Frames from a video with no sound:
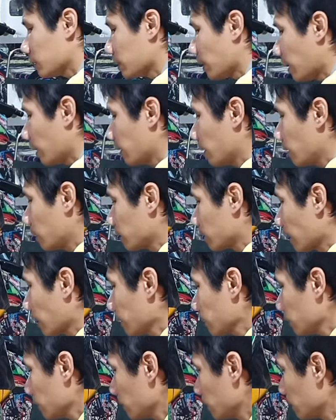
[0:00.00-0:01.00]
xài
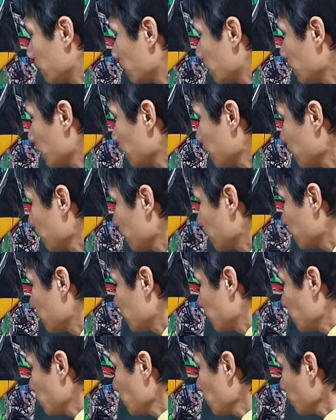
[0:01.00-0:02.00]
tán nhựa này tán nhựa này
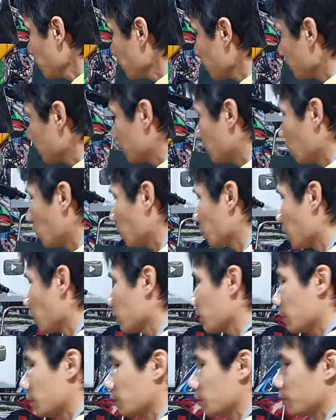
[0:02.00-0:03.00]
yếu chịu không nổi
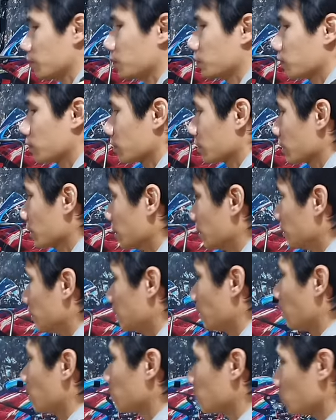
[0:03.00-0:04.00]
đâu
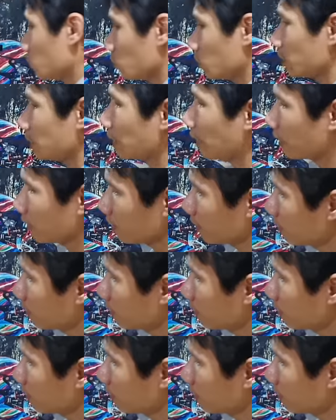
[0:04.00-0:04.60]
nhỏ sẽ xuống như vậy